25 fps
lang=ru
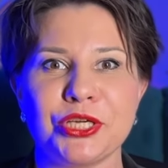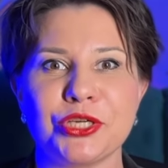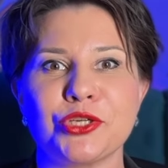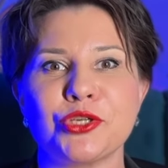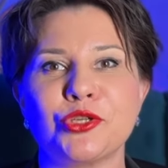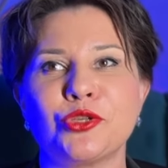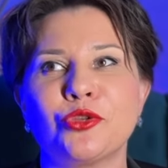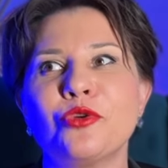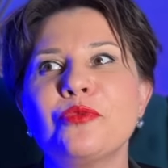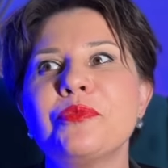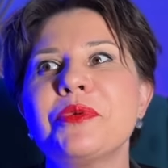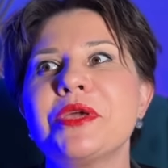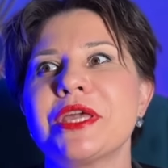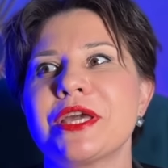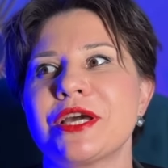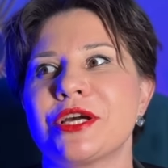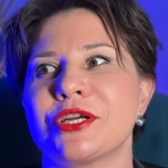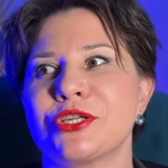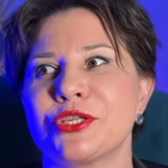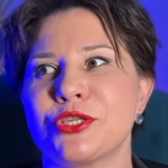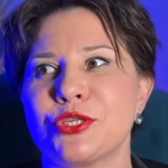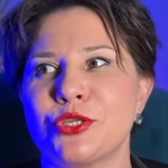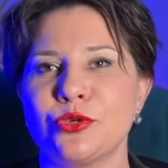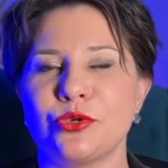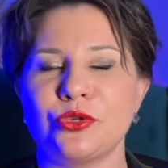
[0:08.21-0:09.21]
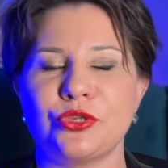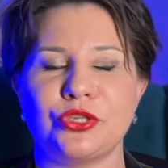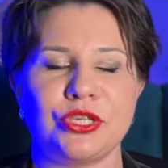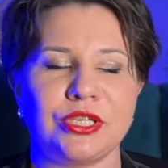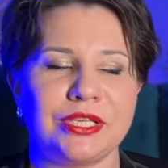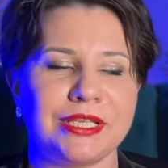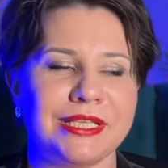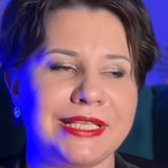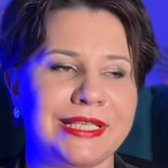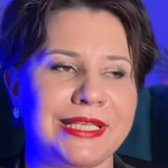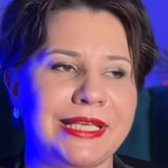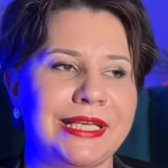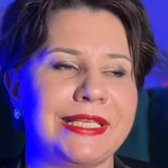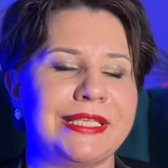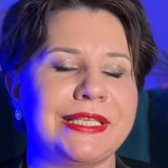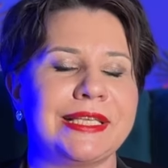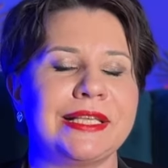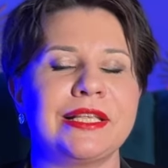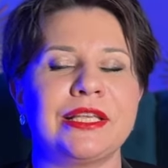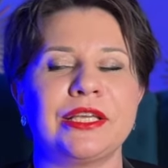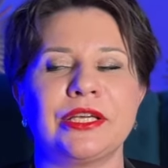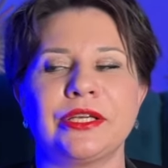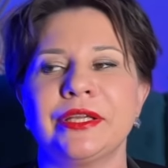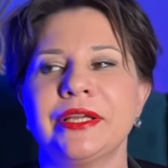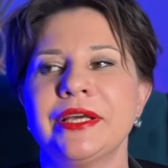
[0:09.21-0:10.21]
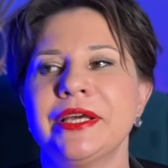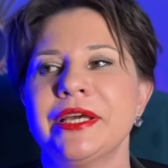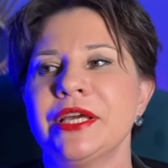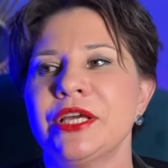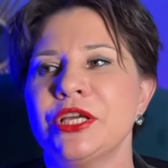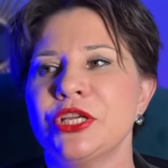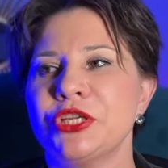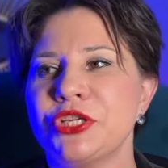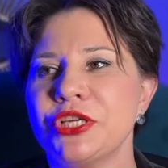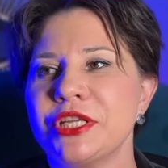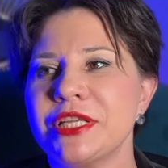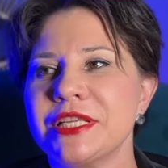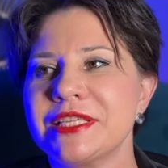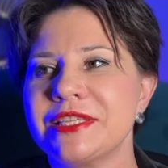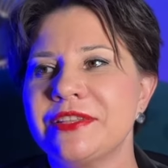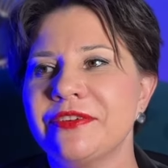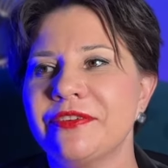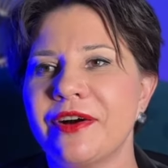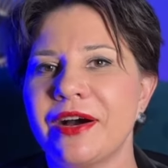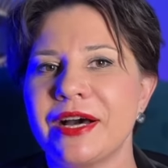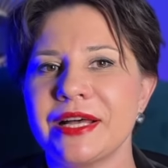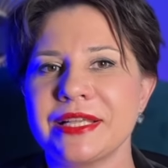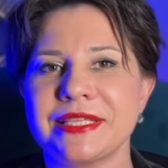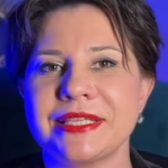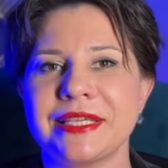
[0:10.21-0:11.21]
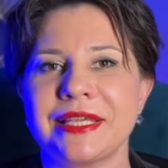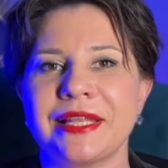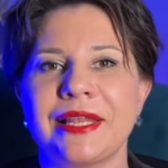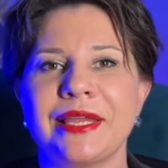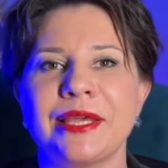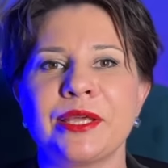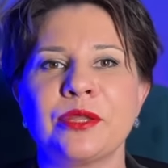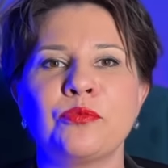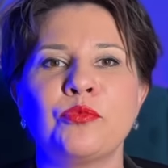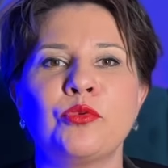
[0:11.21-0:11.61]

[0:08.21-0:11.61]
Что меня ждет через 10 лет, через 20 лет?